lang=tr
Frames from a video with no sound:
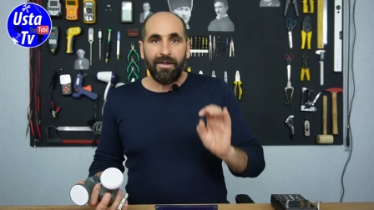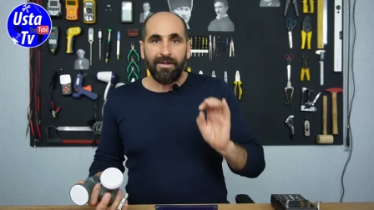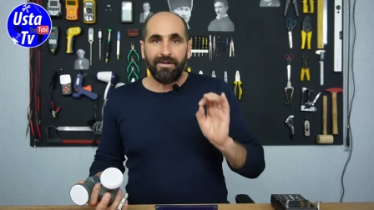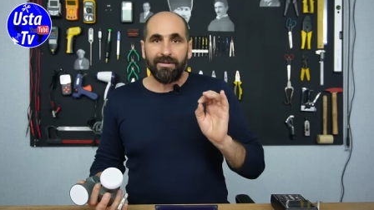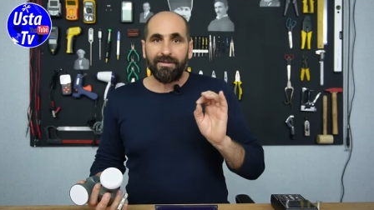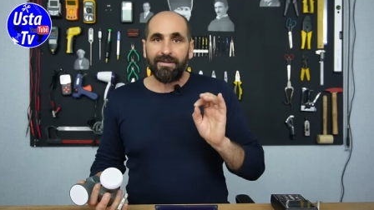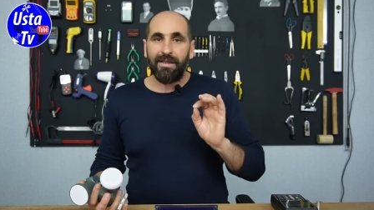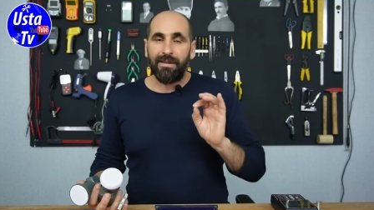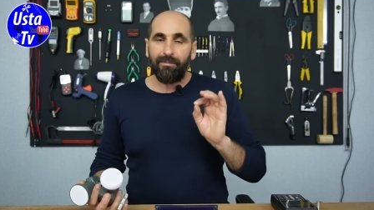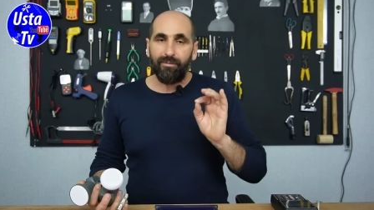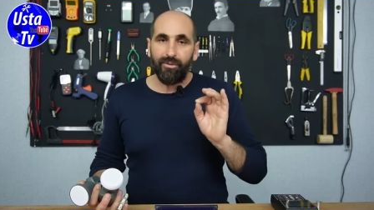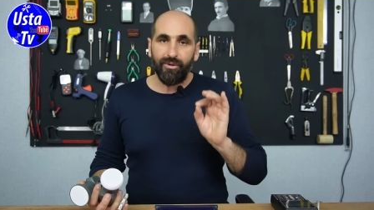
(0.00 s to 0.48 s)

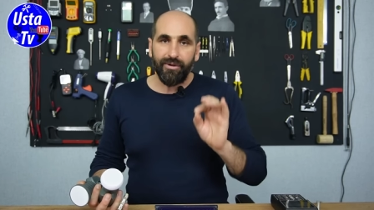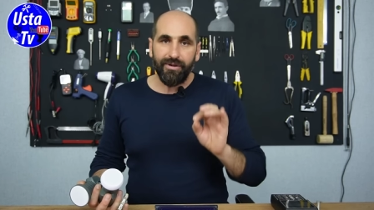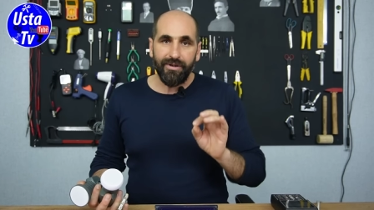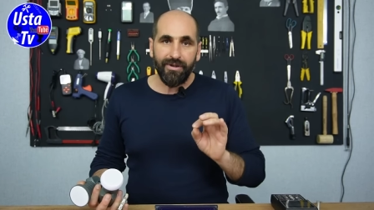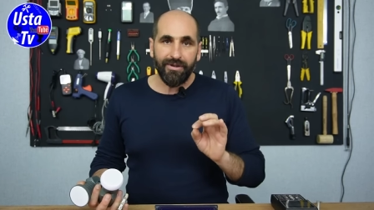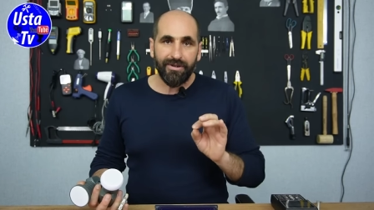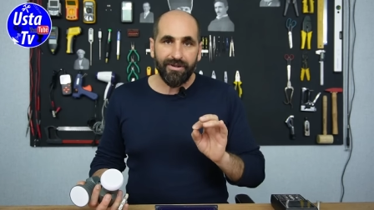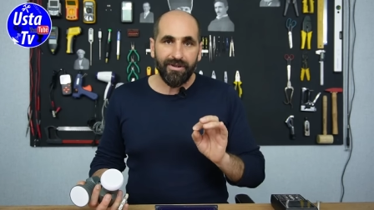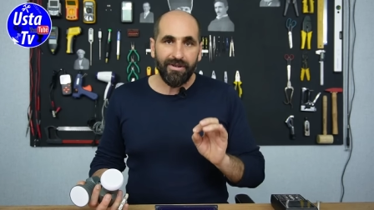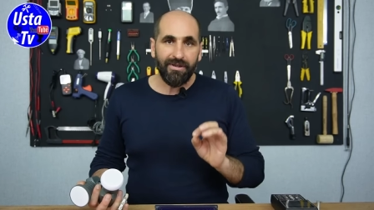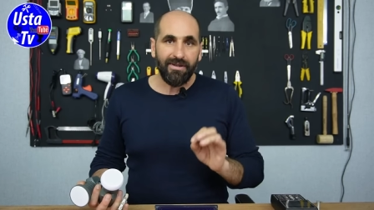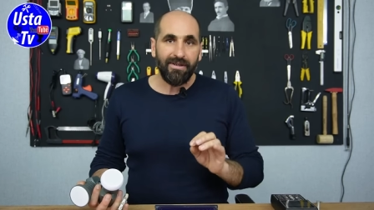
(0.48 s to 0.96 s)
İşte bunun
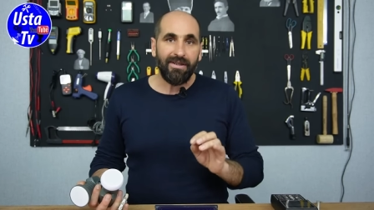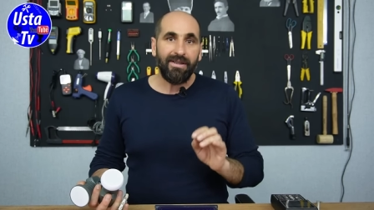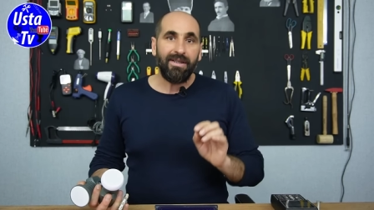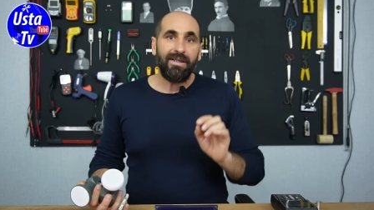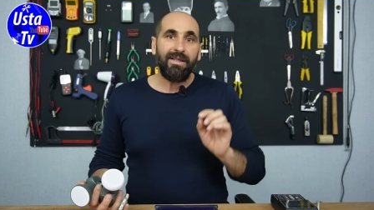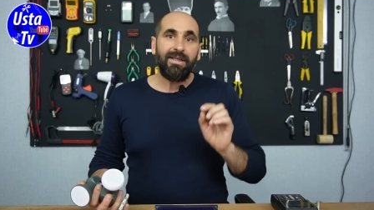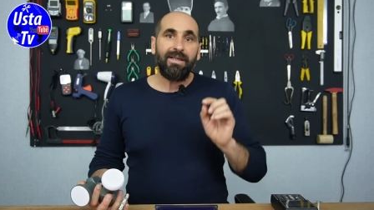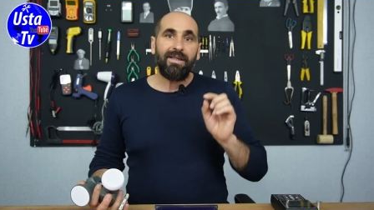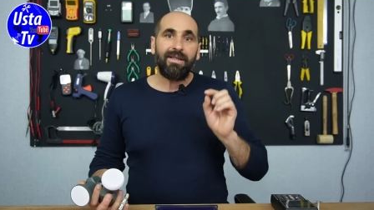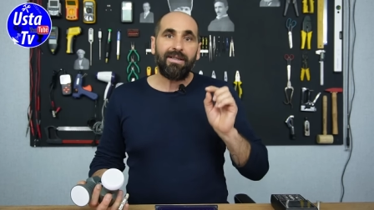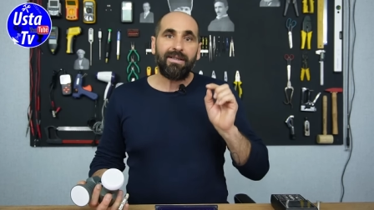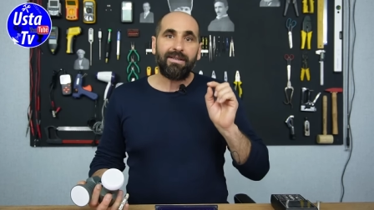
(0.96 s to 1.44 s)
için
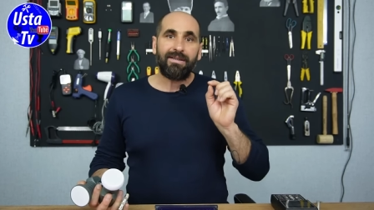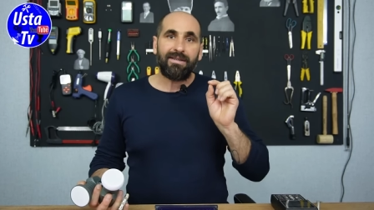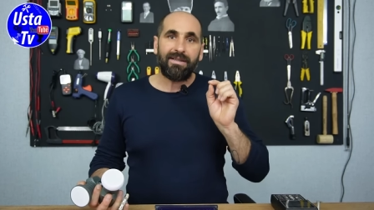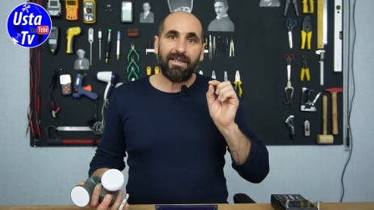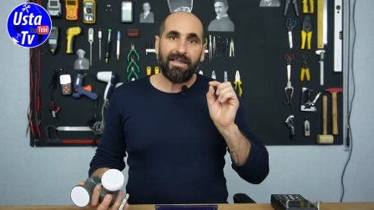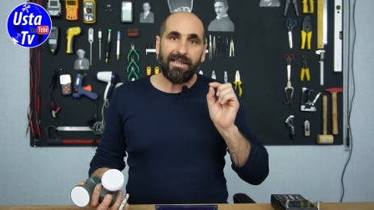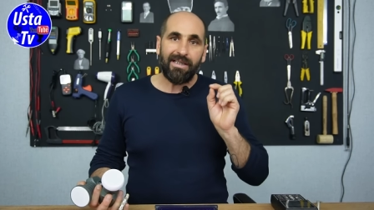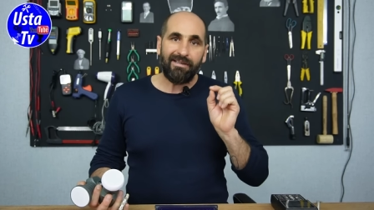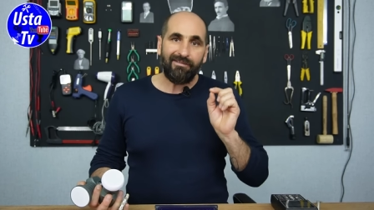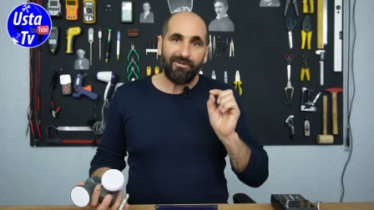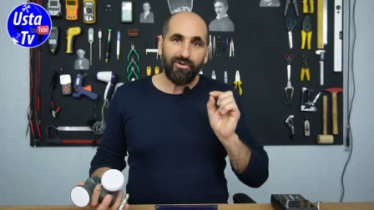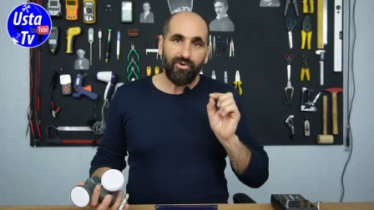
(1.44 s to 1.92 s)

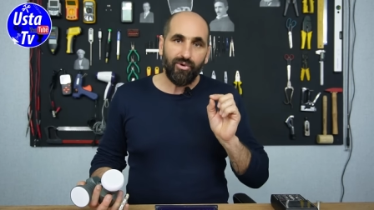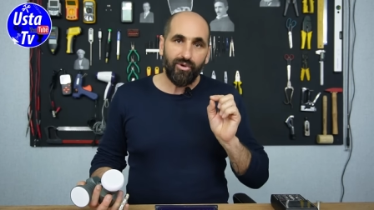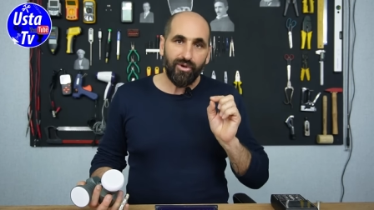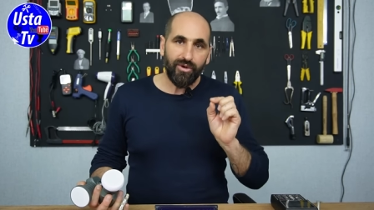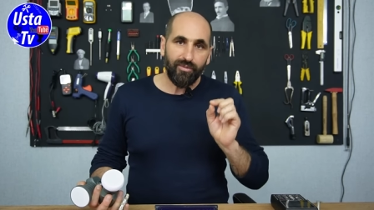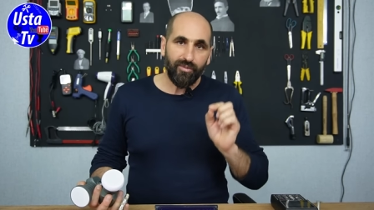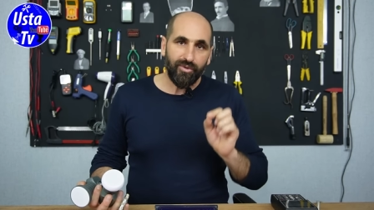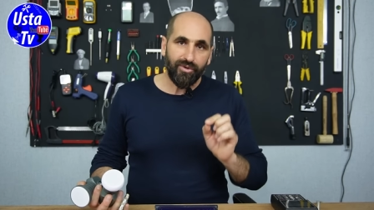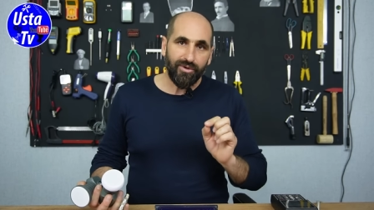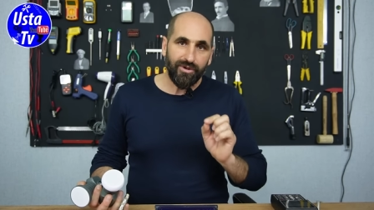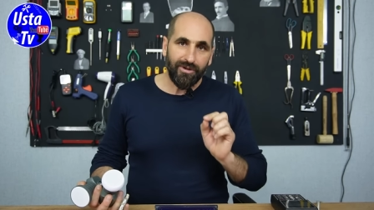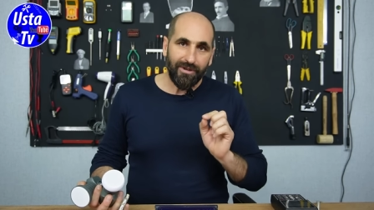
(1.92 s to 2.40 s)

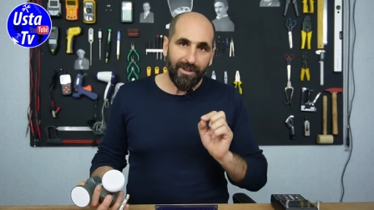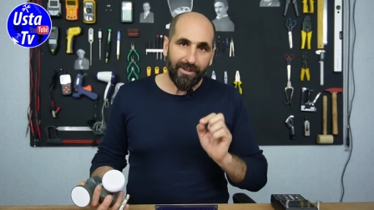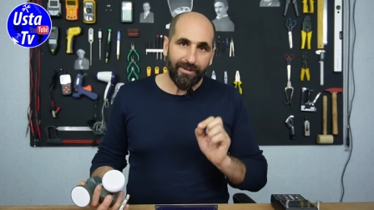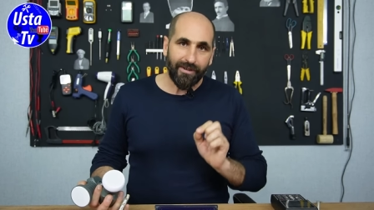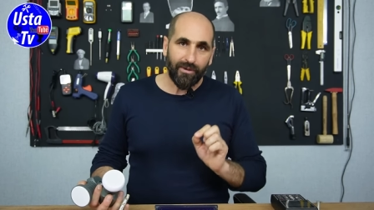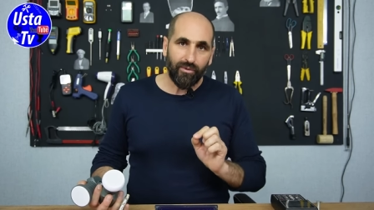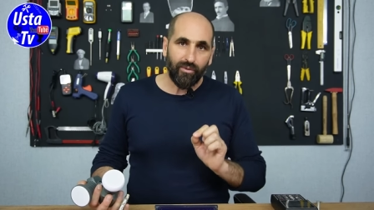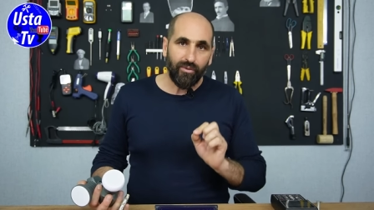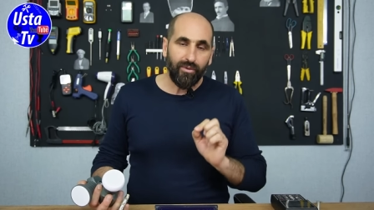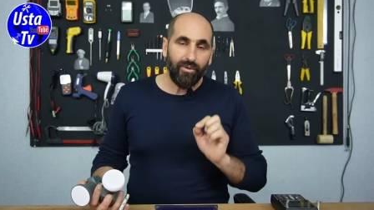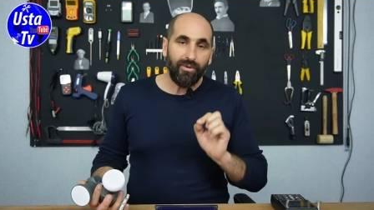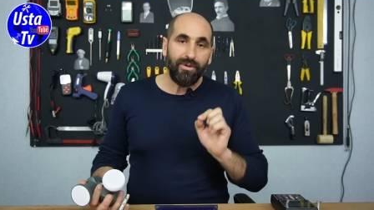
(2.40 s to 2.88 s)
televizyonumuzun ya
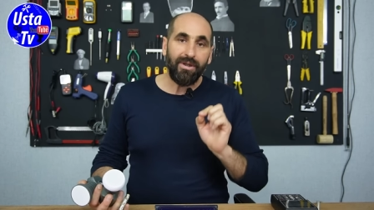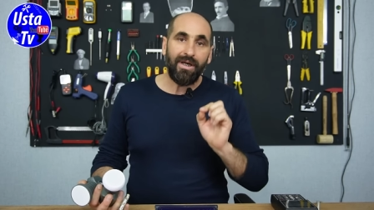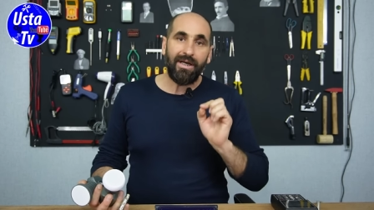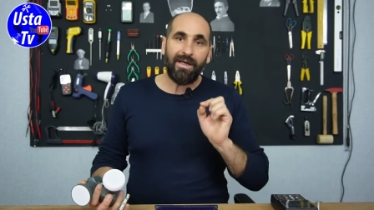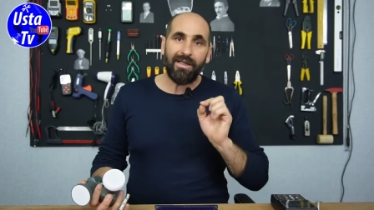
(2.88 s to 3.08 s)
da uydu